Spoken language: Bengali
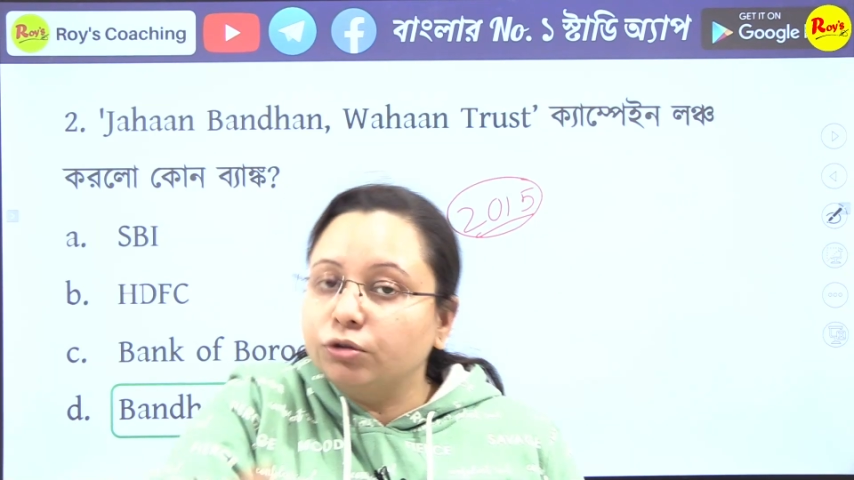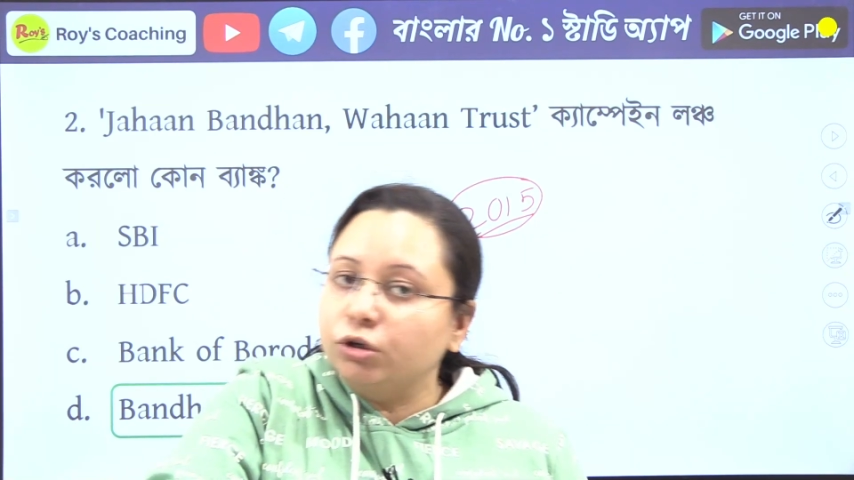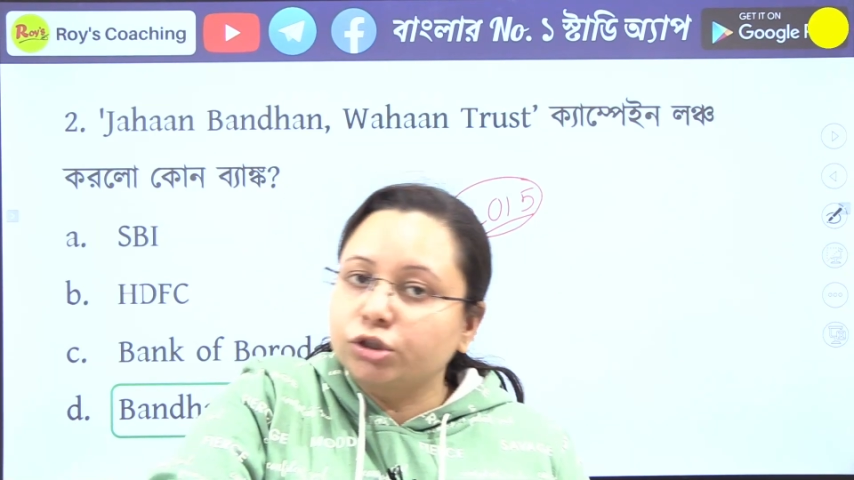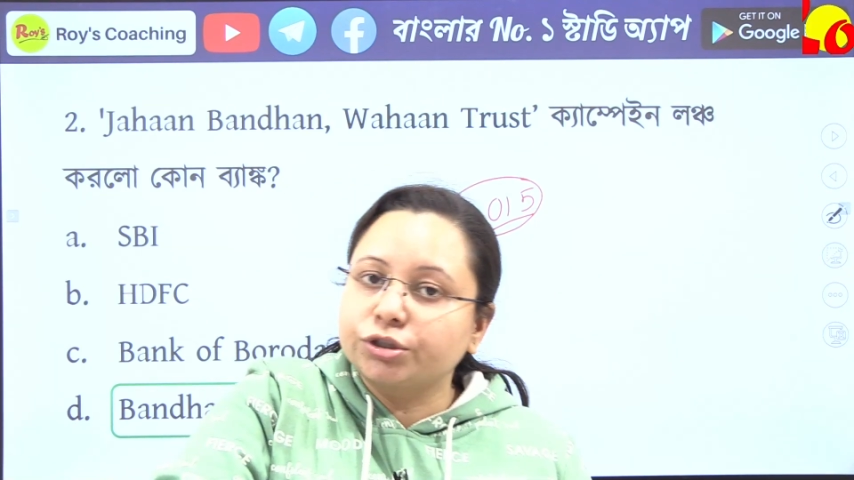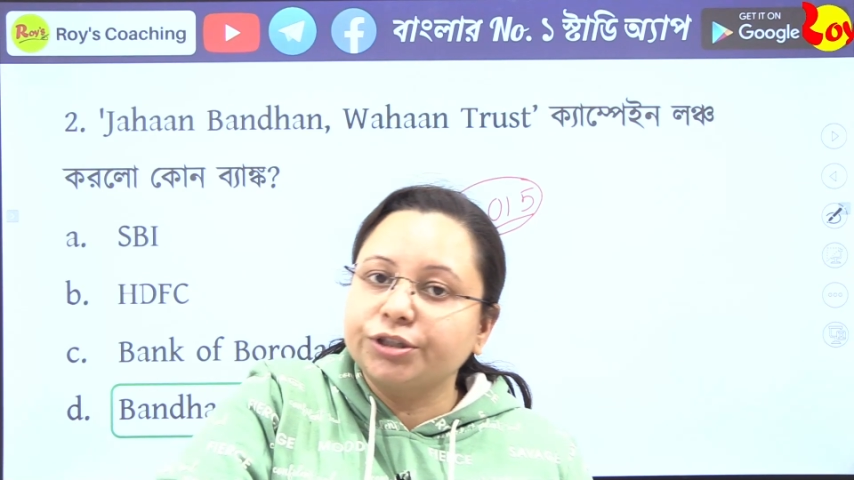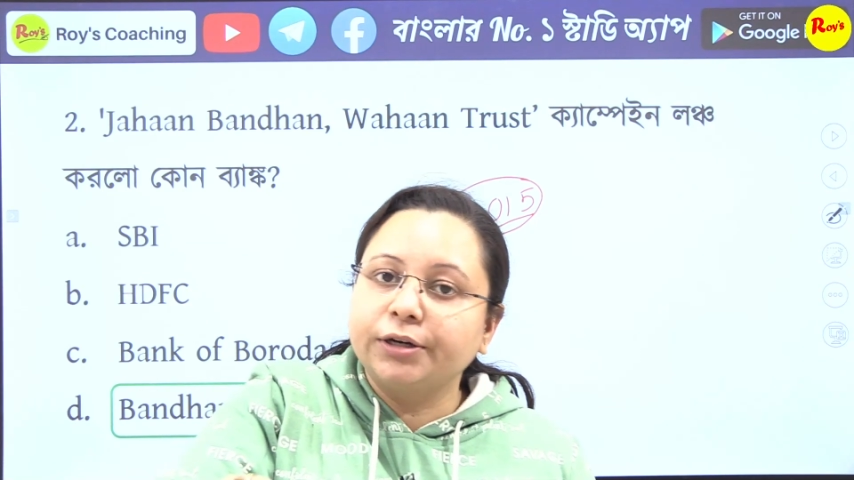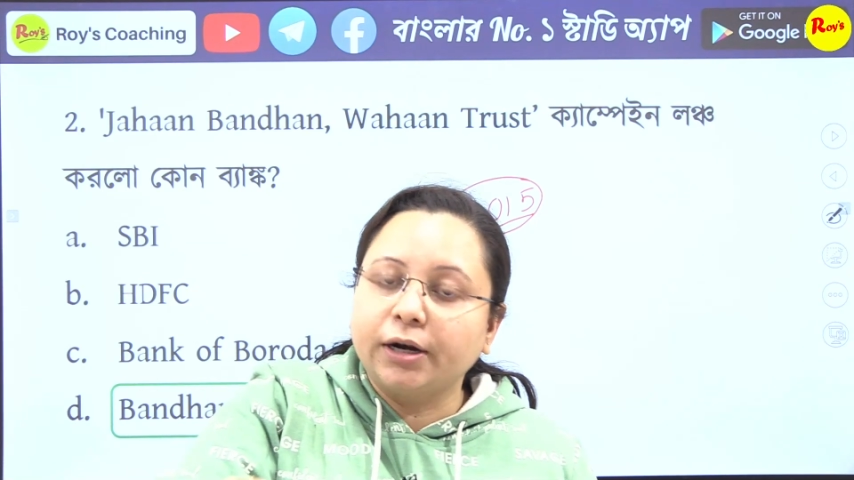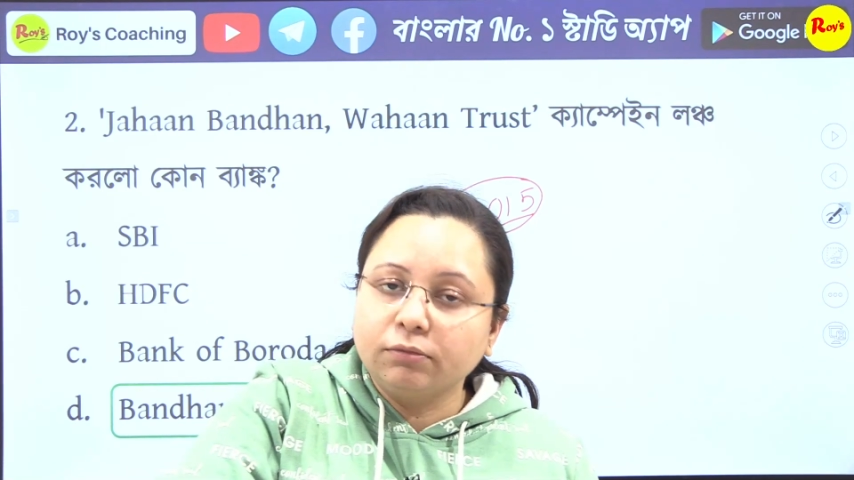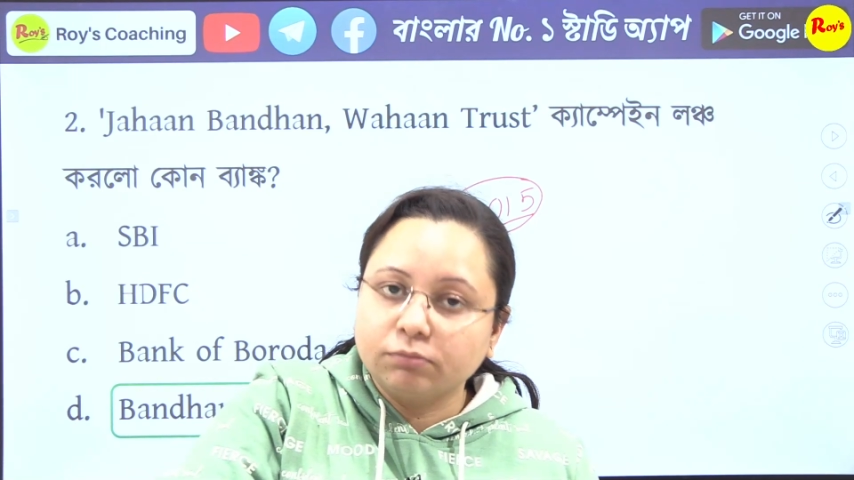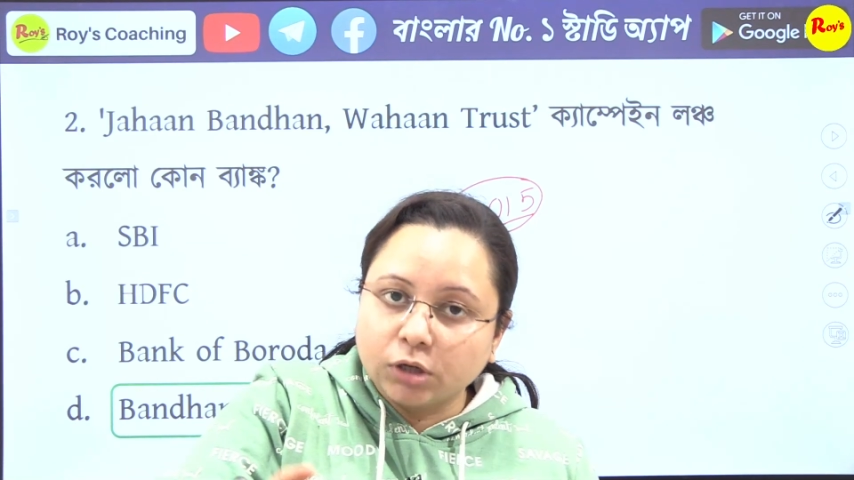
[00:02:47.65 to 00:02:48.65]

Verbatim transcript: ঘোষ হচ্ছেন এনার